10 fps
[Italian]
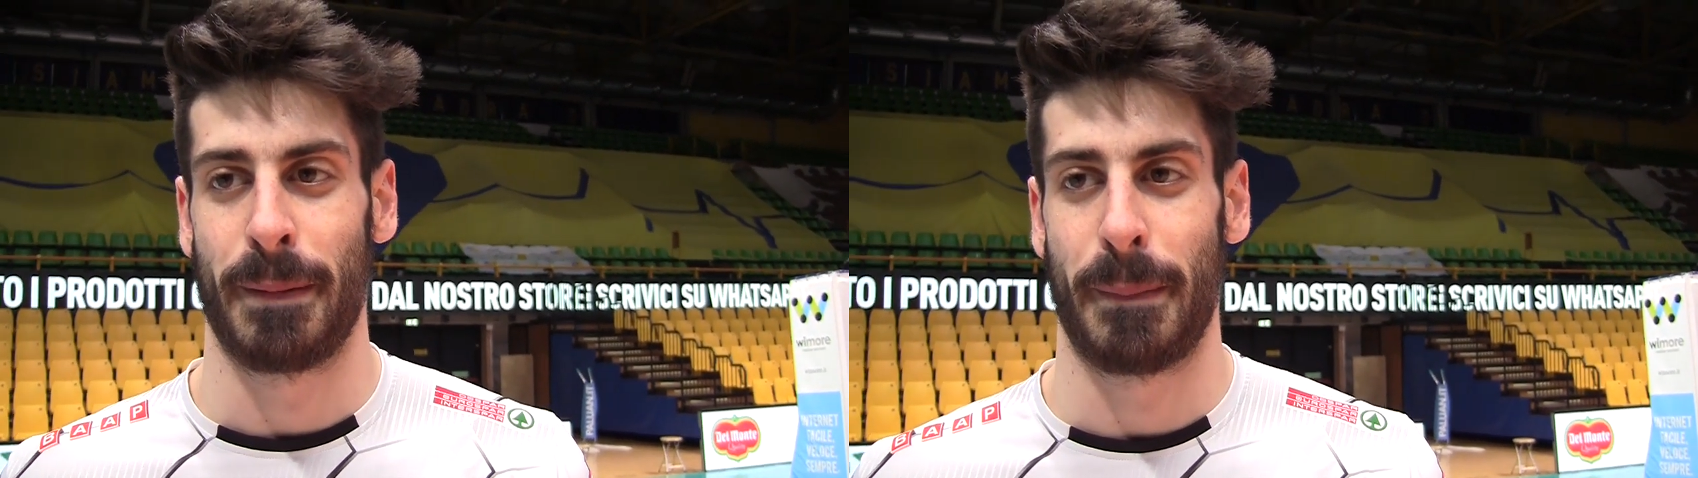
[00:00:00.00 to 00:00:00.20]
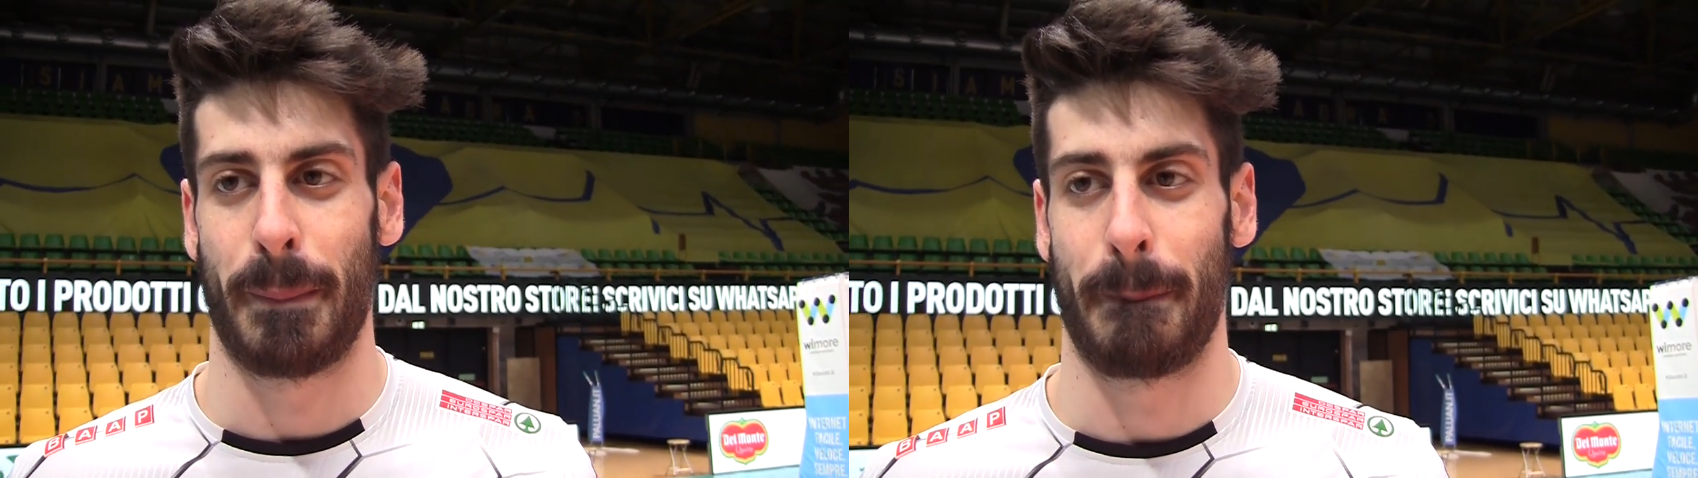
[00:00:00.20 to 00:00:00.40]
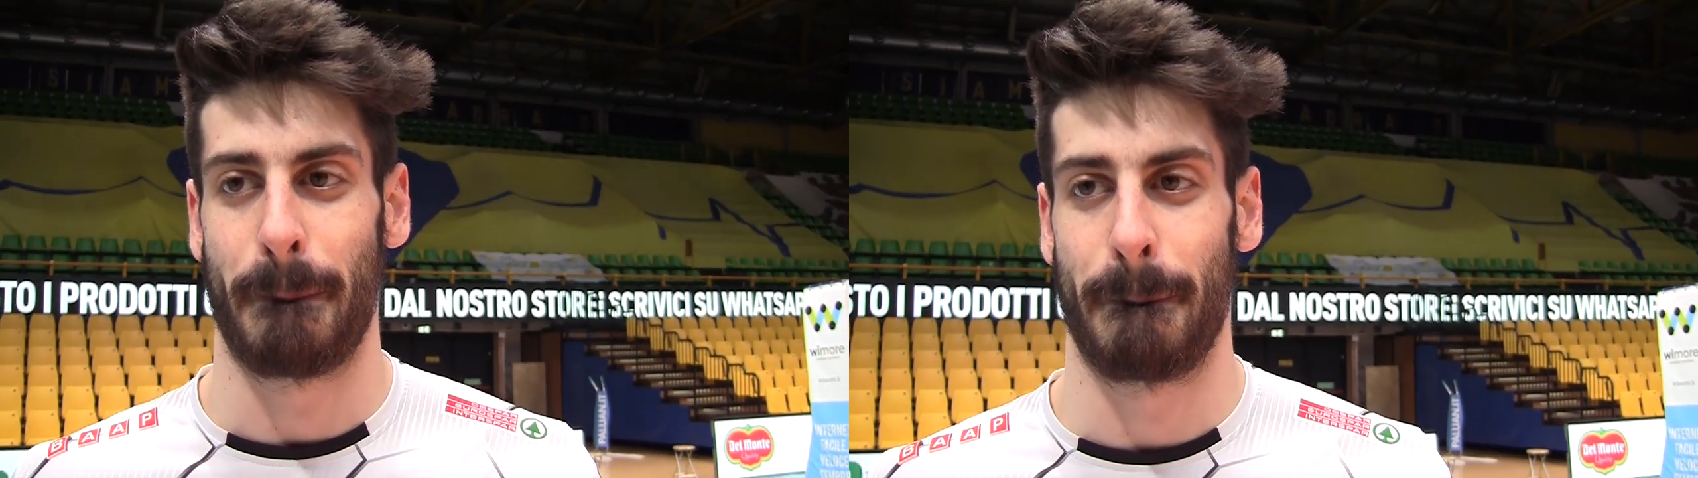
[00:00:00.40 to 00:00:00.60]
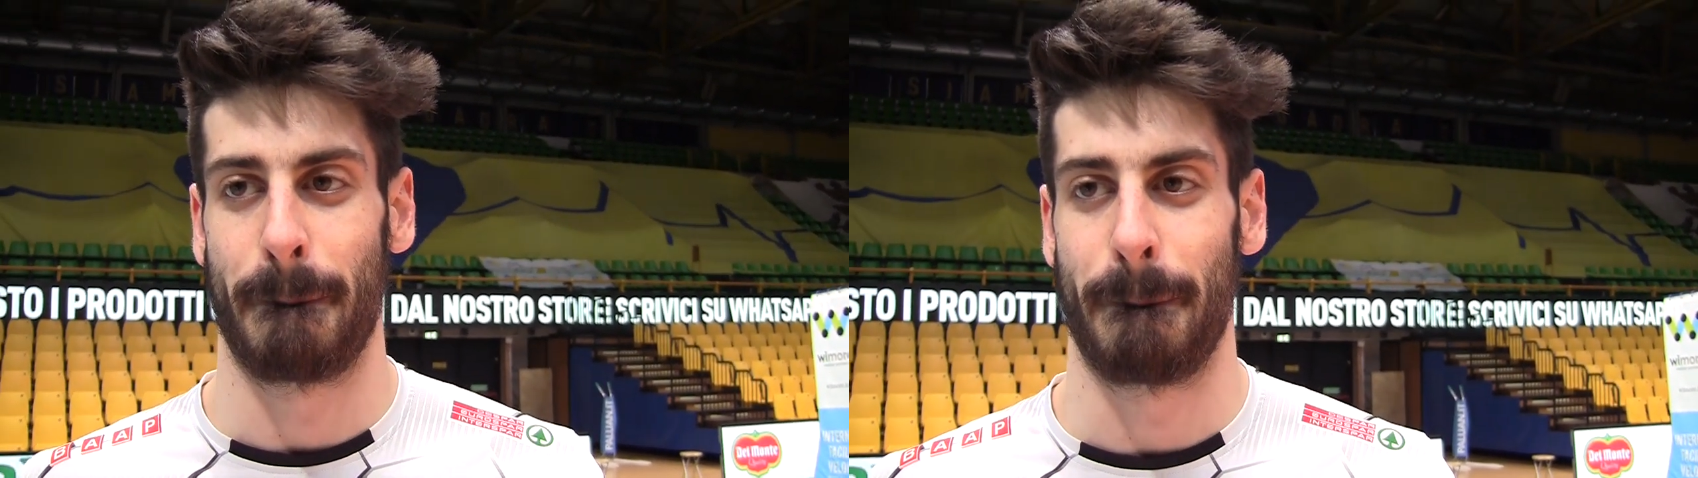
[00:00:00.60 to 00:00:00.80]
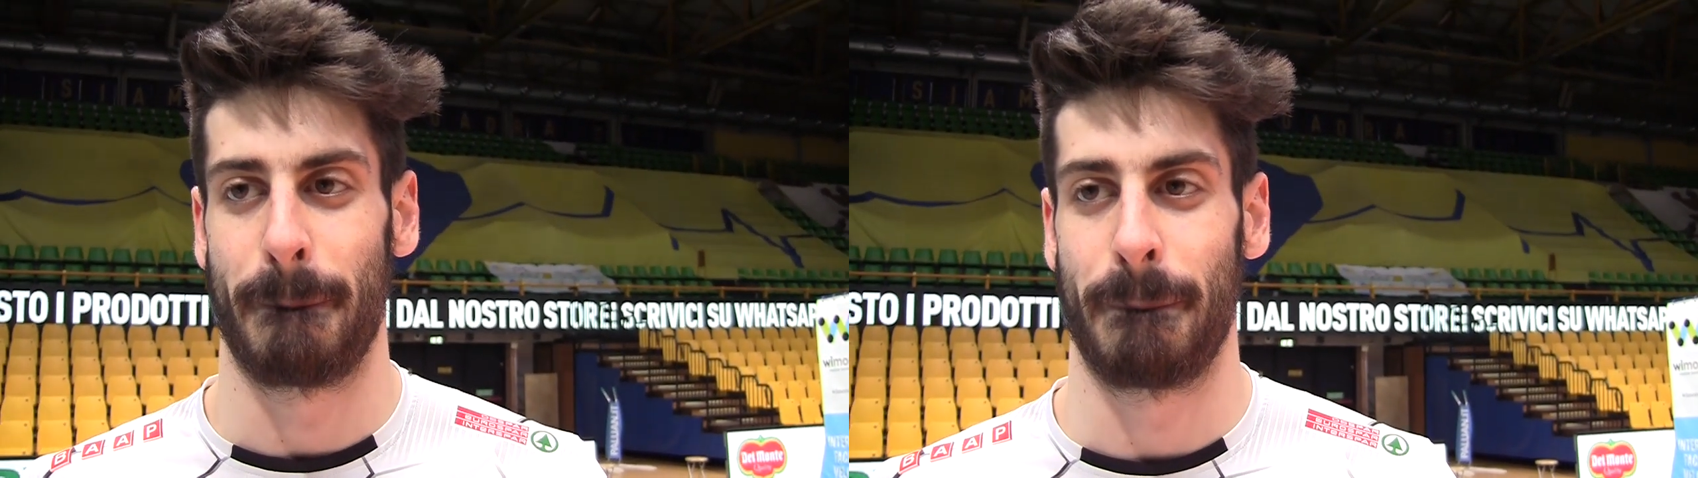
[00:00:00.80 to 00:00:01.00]
sempre
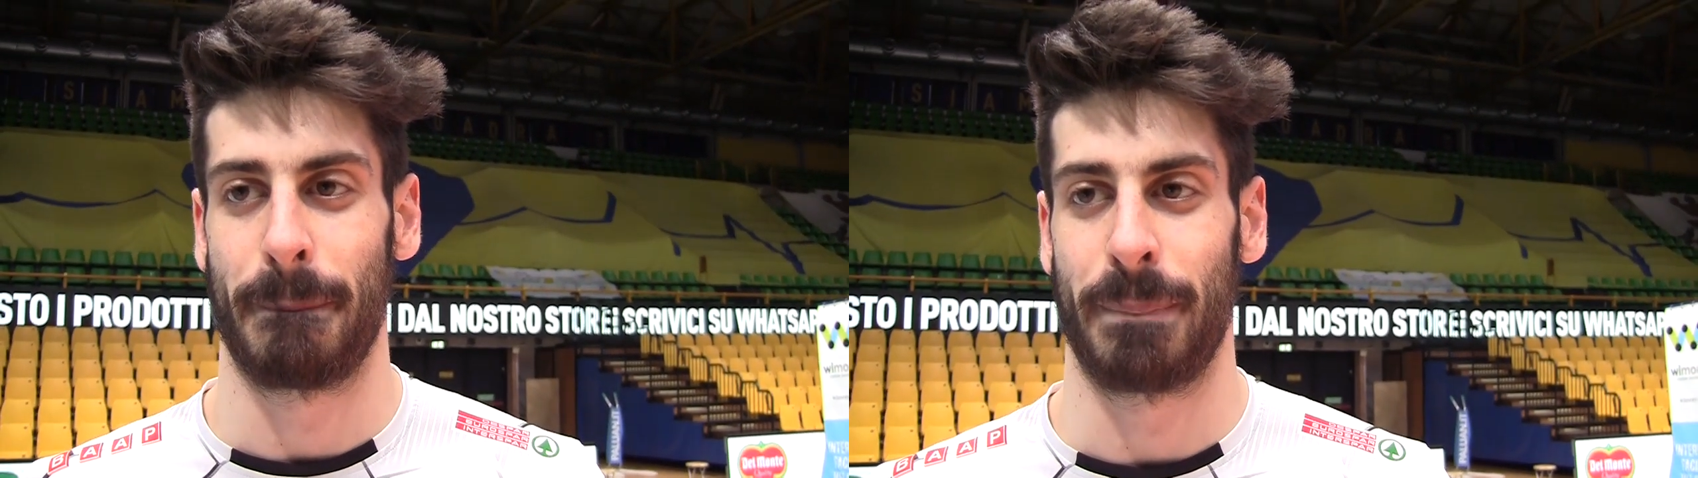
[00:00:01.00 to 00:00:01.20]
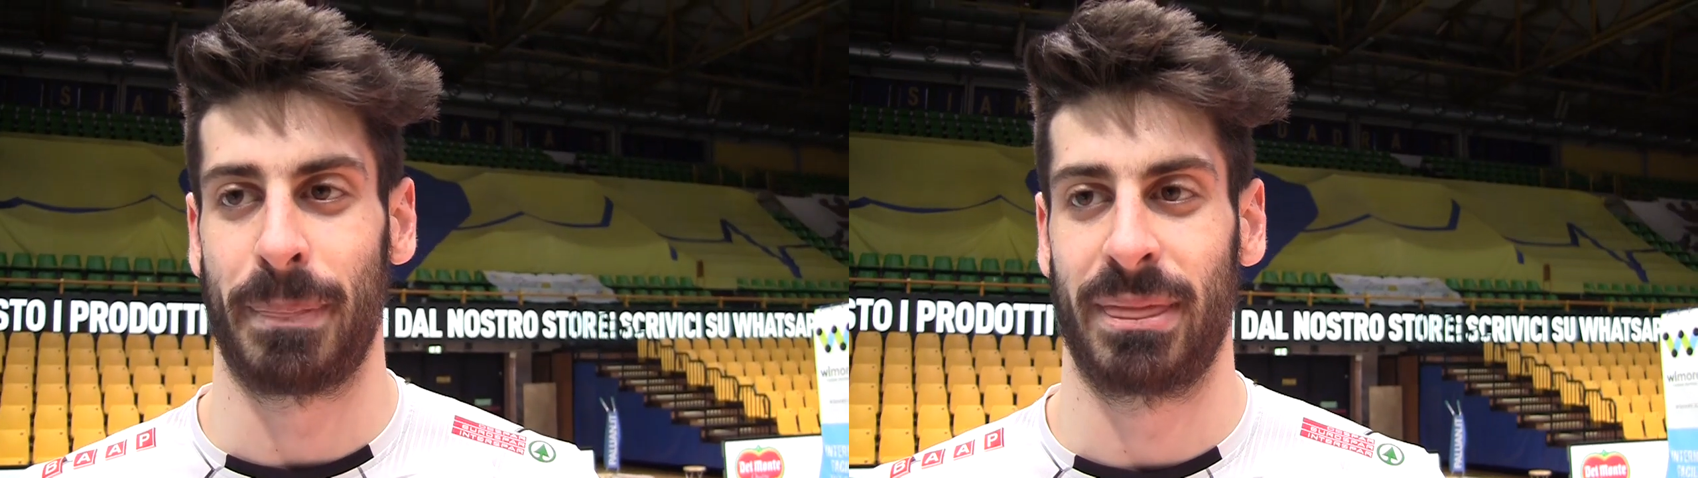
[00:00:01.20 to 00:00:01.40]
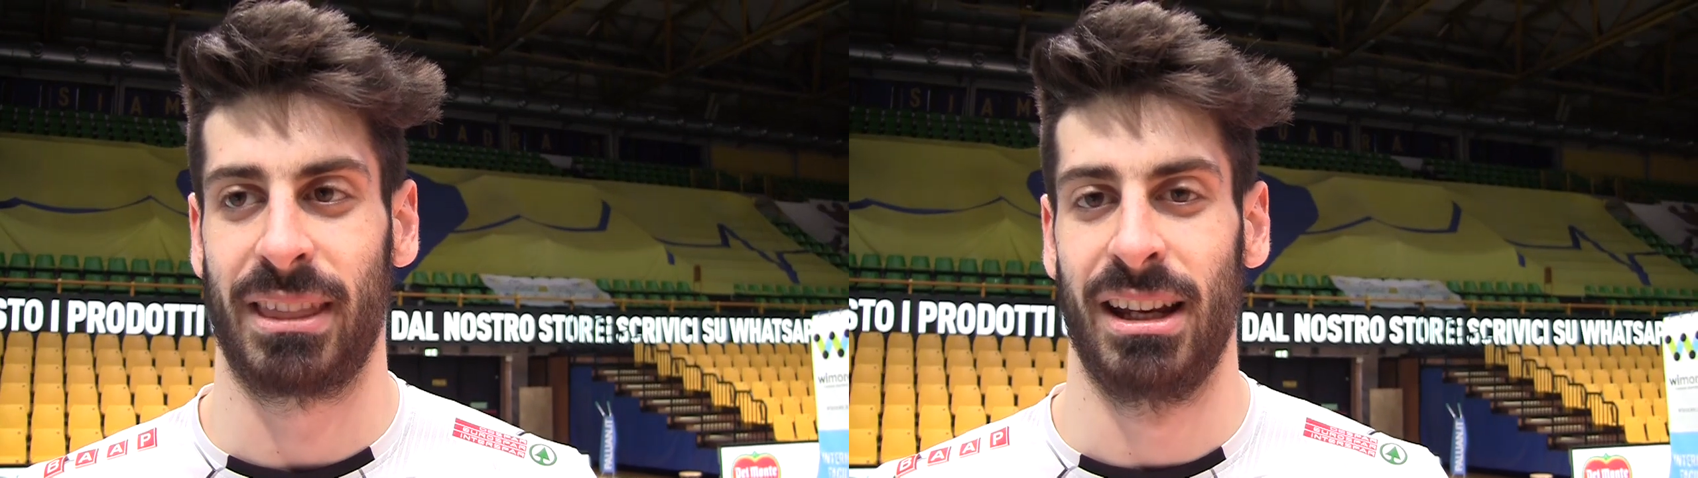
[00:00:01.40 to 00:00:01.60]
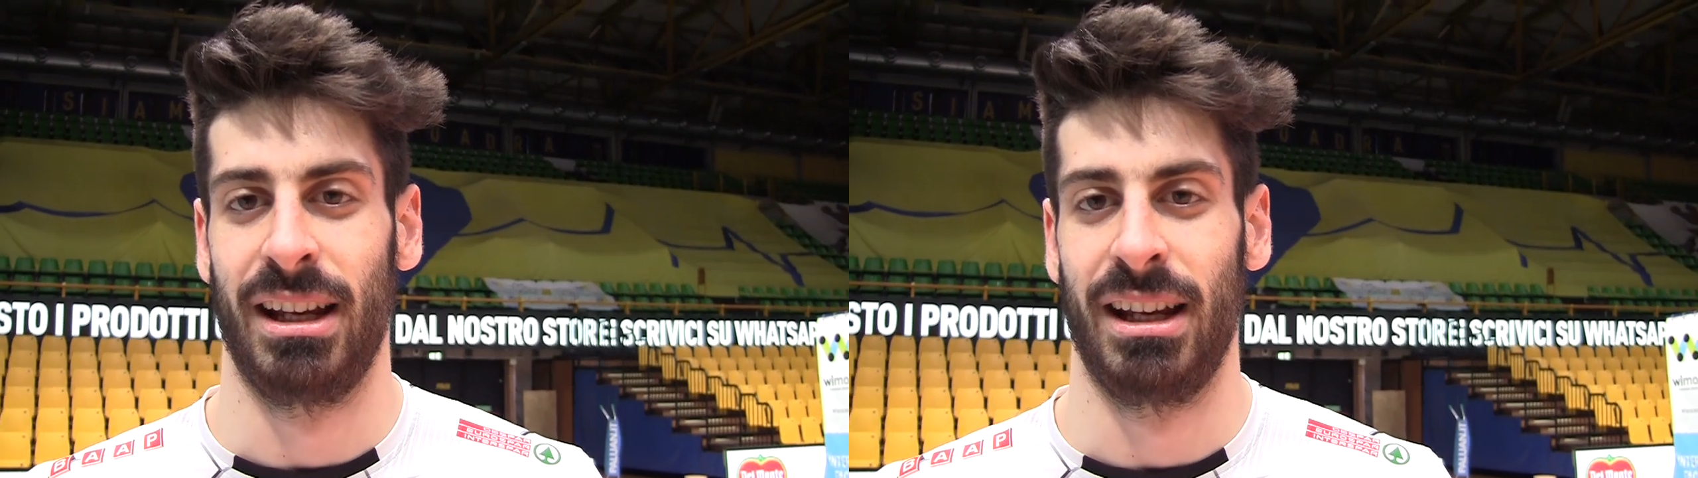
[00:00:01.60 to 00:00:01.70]
tenuto bene il campo.